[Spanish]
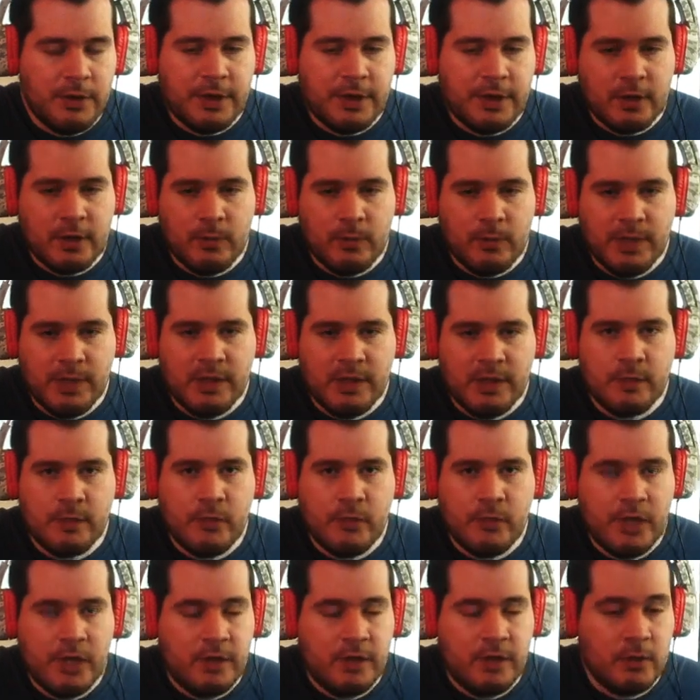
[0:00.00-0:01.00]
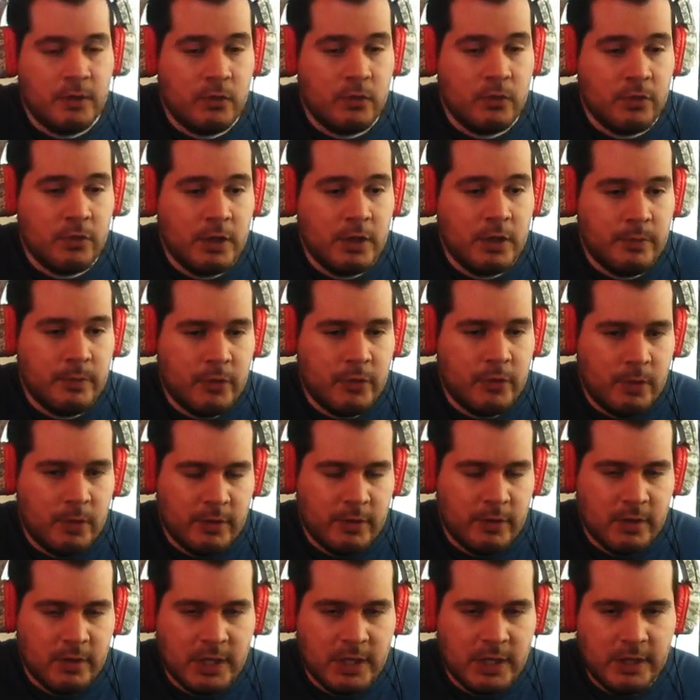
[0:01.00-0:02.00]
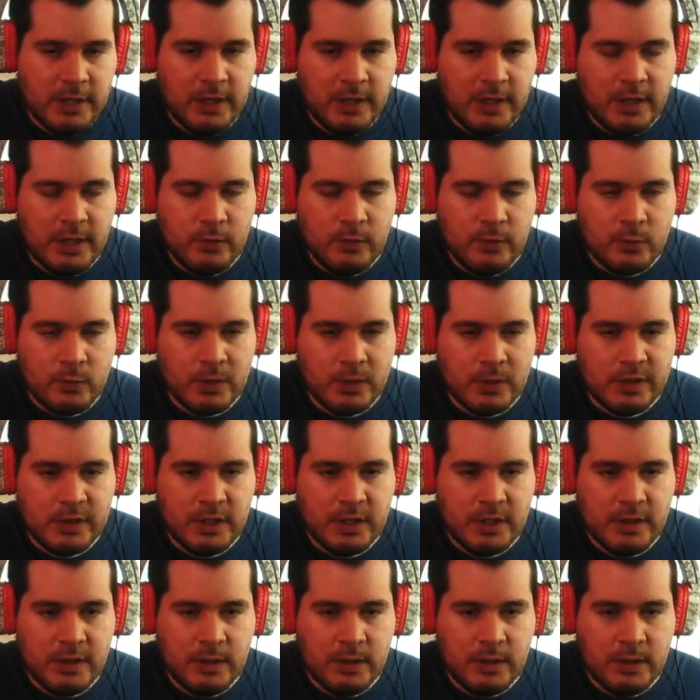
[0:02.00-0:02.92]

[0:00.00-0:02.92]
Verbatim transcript: recompensas y puedes incluso ir por los personajes de la New 7